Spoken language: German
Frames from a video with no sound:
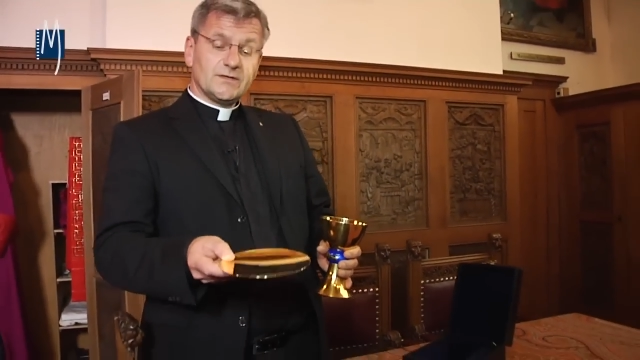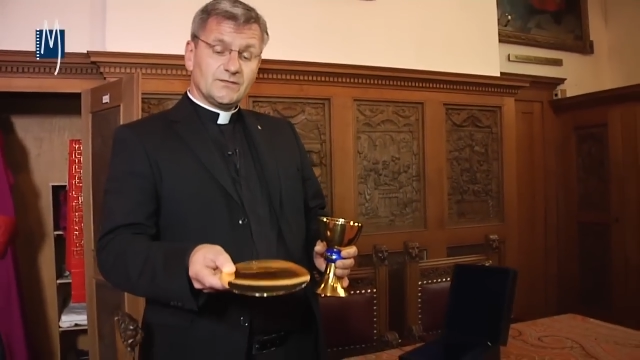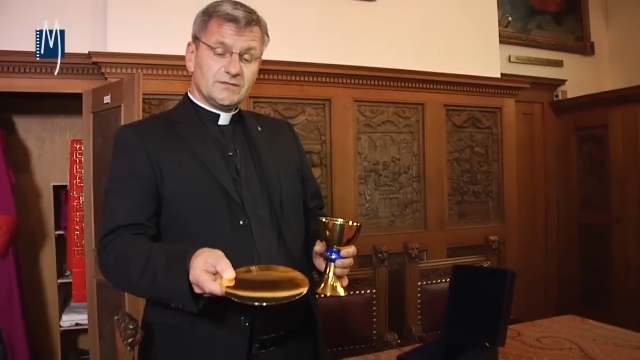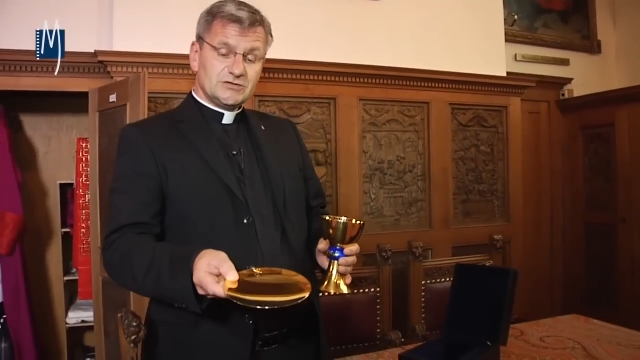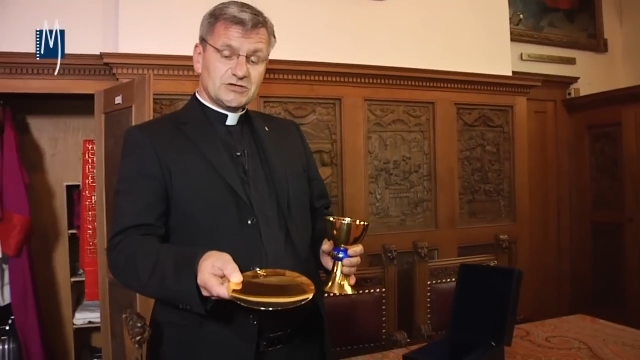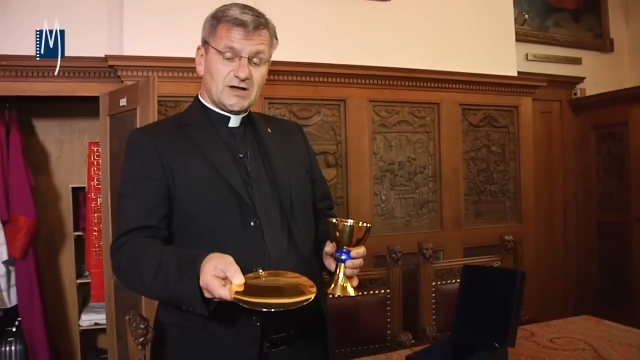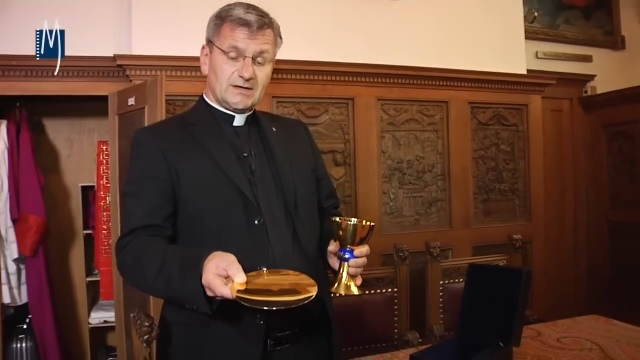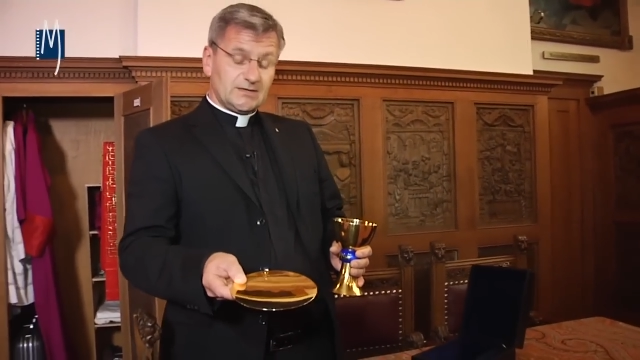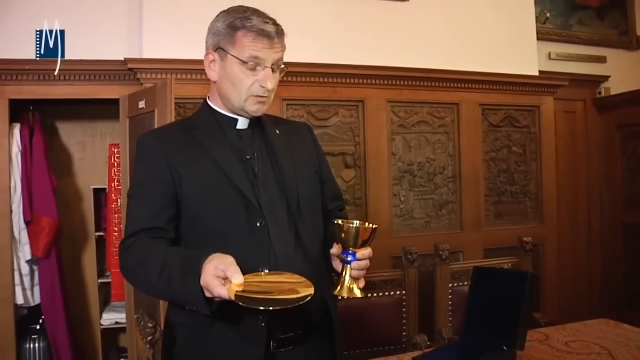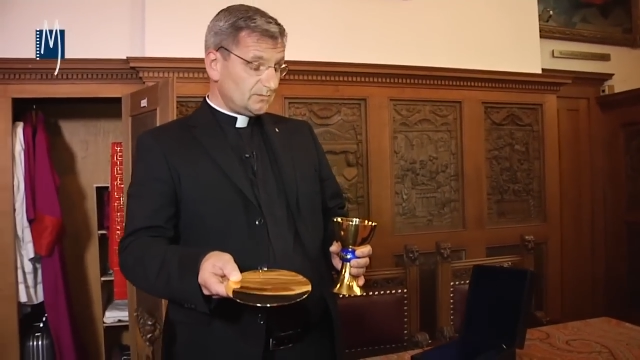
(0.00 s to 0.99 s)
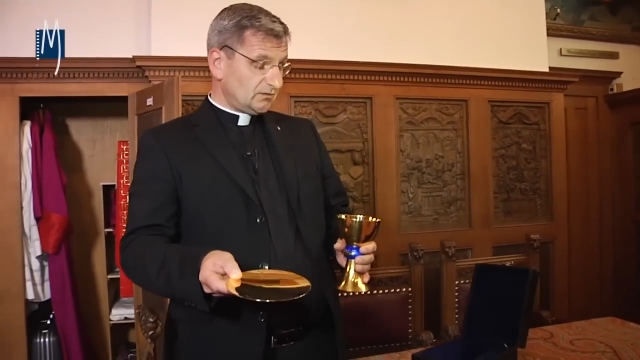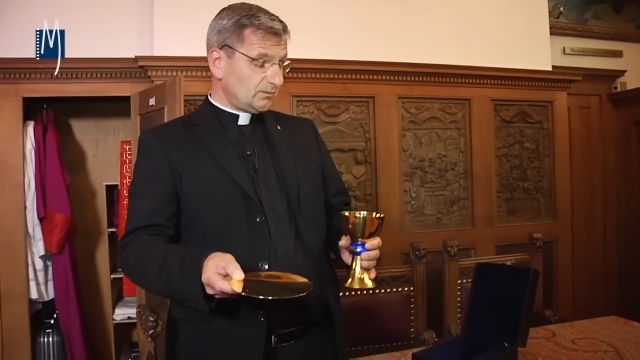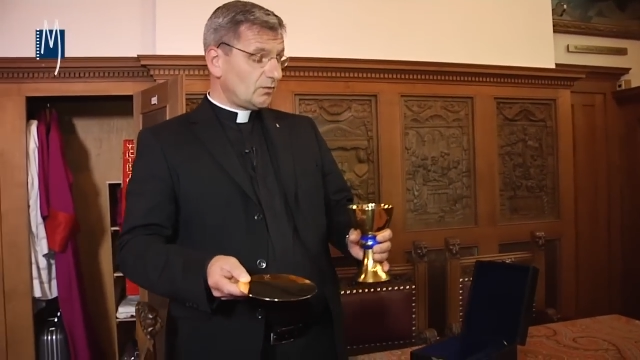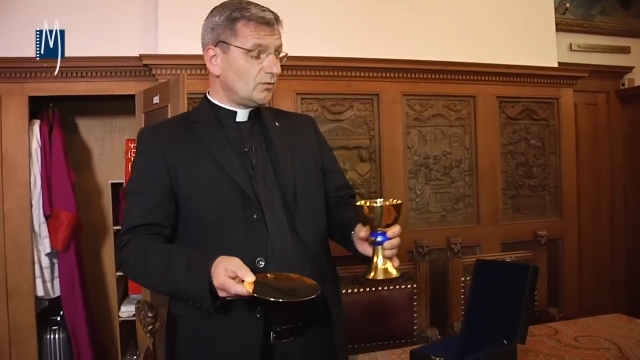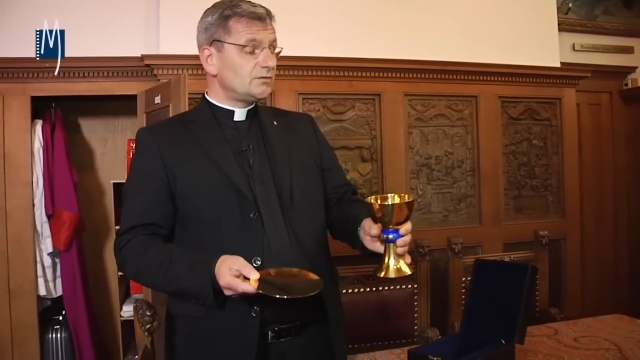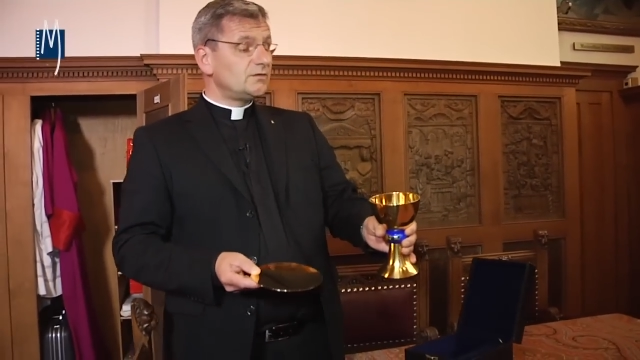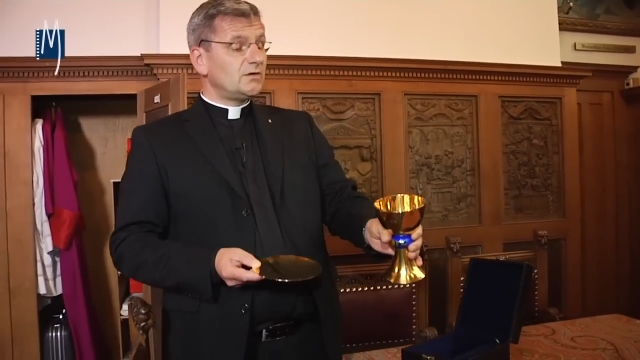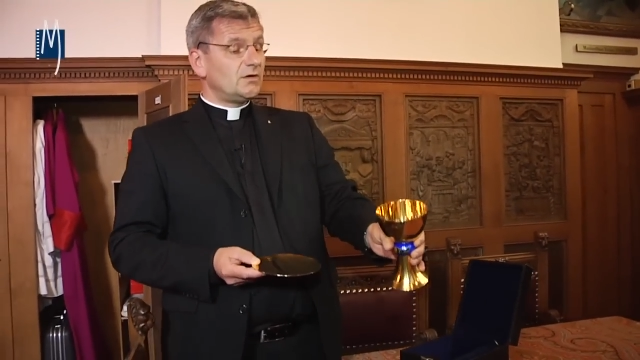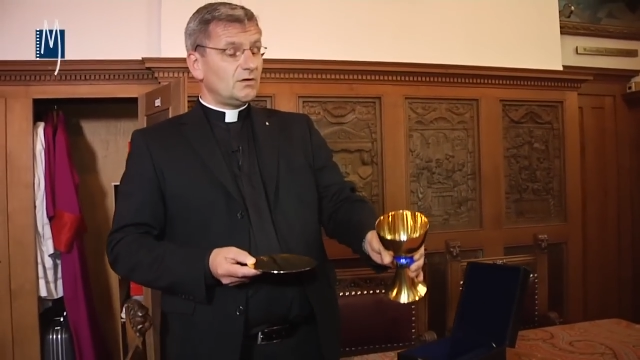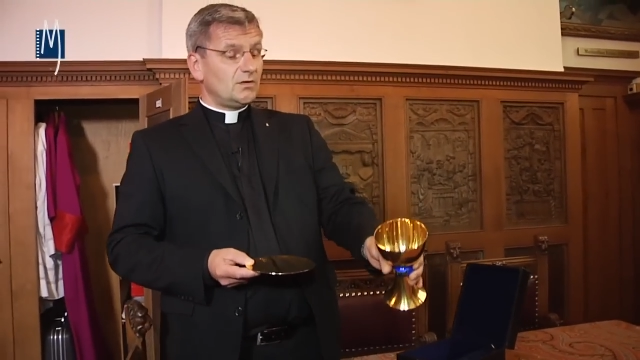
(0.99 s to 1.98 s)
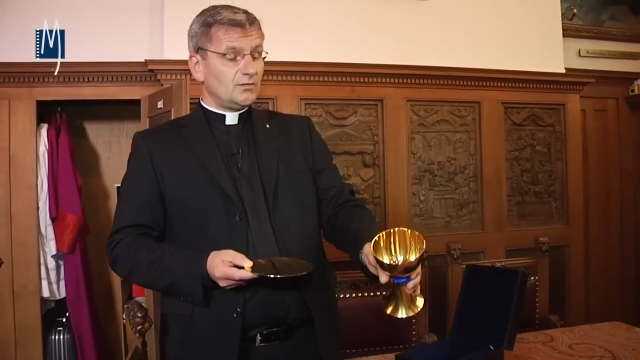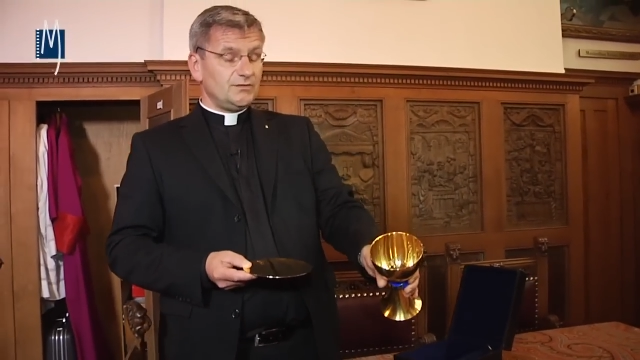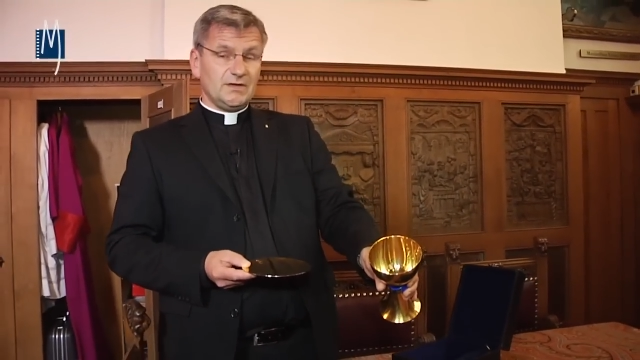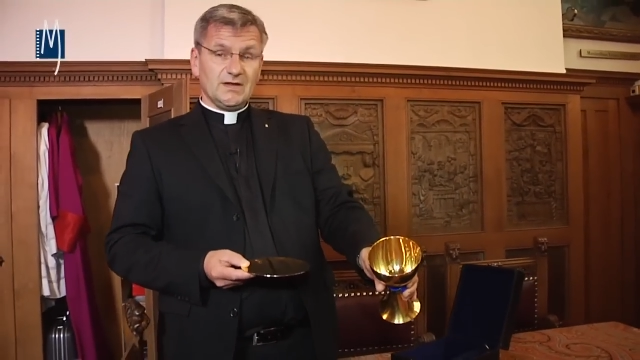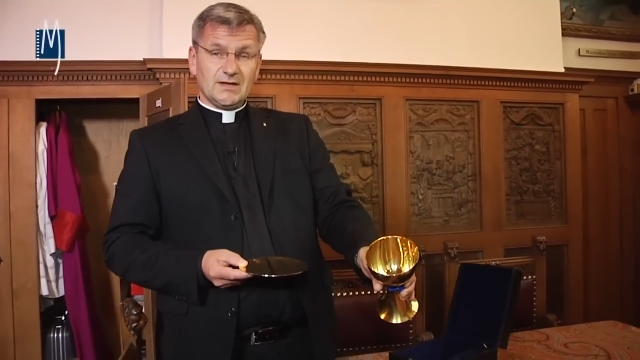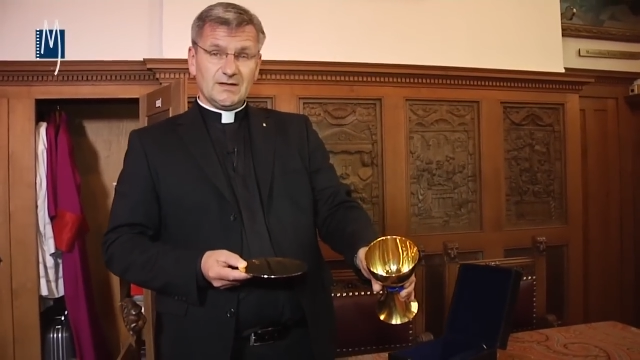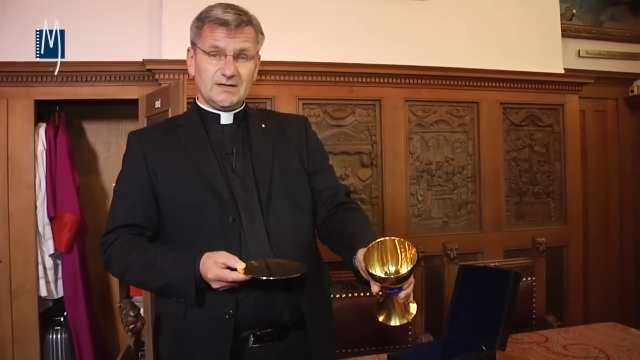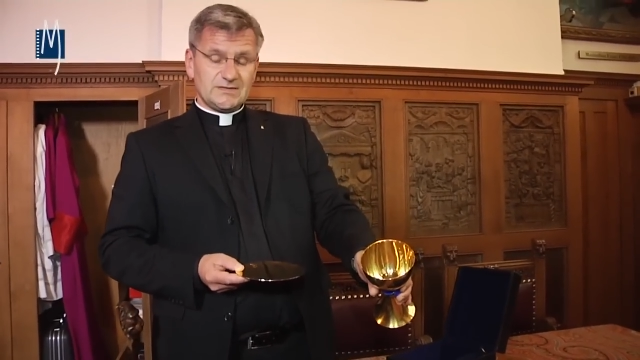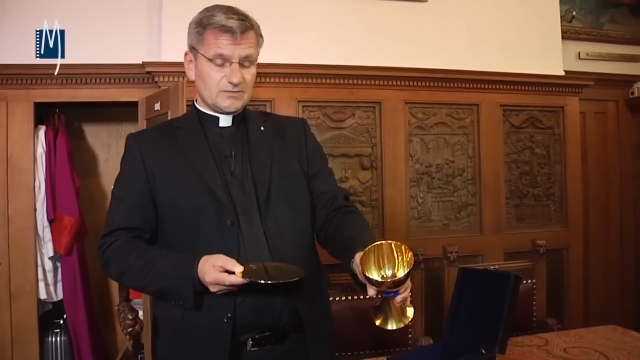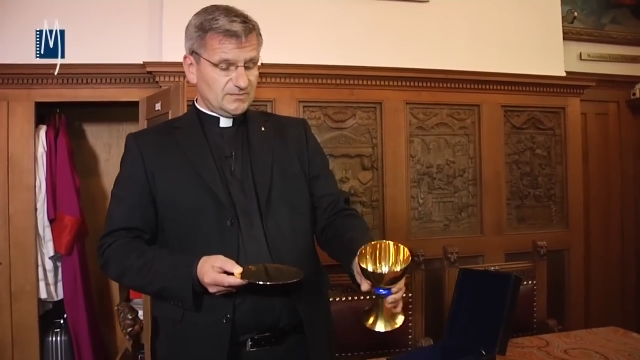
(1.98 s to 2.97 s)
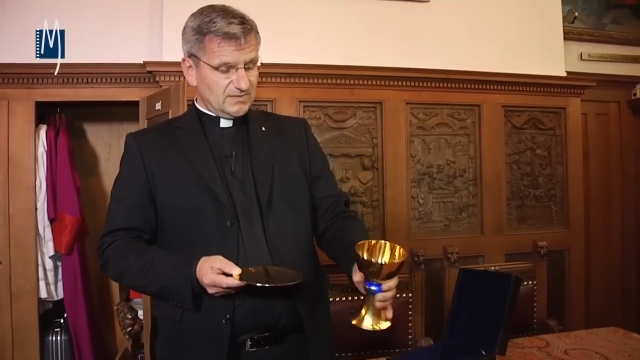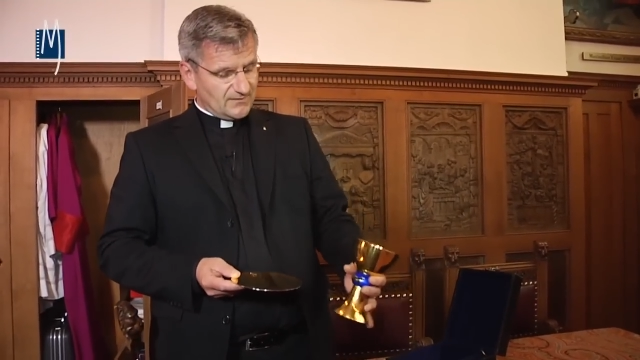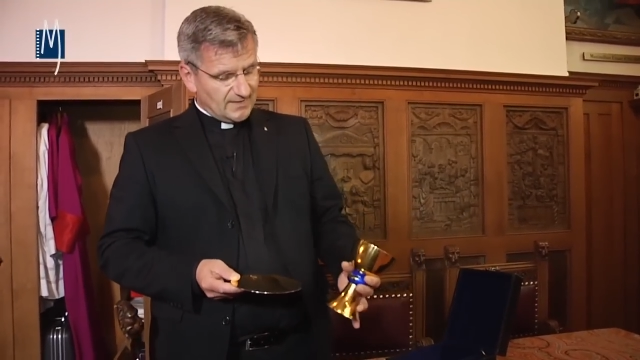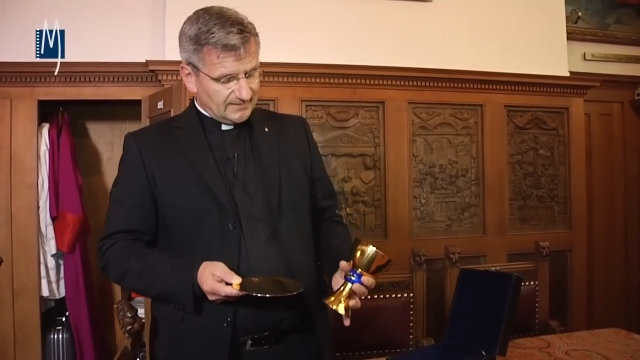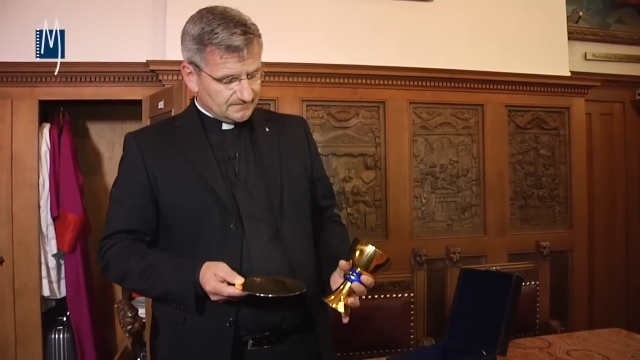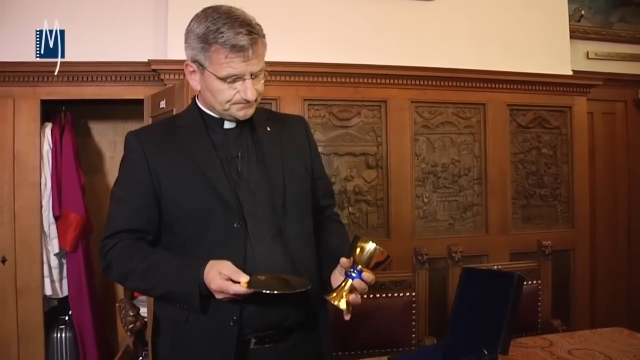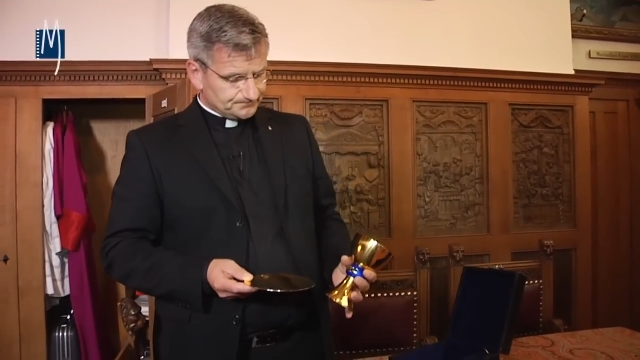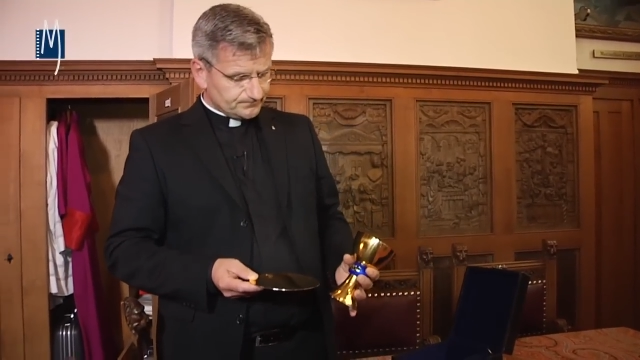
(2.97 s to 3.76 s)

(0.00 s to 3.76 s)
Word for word: Auf die Schale kommt das Brot, und in den Kelch kommt der Wein.